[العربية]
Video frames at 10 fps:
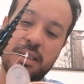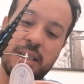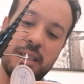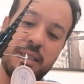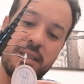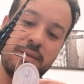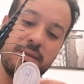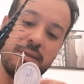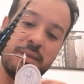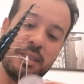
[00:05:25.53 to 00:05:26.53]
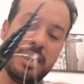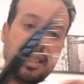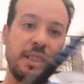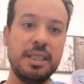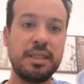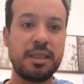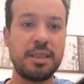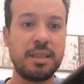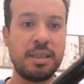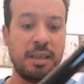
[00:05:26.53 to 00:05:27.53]
هكا لي زانو سي اكيد
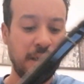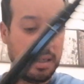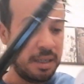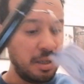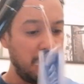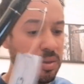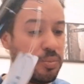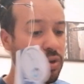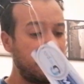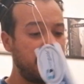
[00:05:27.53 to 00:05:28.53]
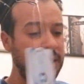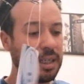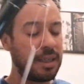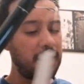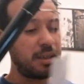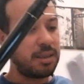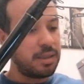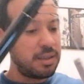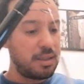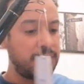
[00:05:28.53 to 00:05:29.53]
البوا
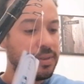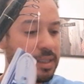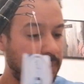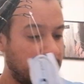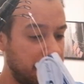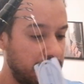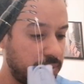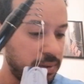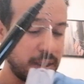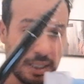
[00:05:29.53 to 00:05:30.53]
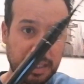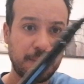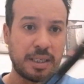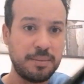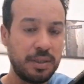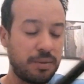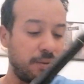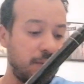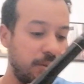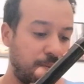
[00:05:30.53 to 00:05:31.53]
نتاعها في 7 متر وذي 7
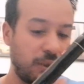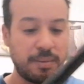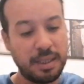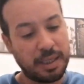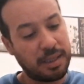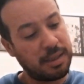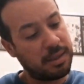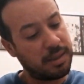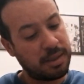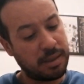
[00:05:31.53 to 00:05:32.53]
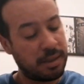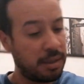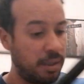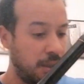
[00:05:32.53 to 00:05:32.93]
متر البوا نتاعها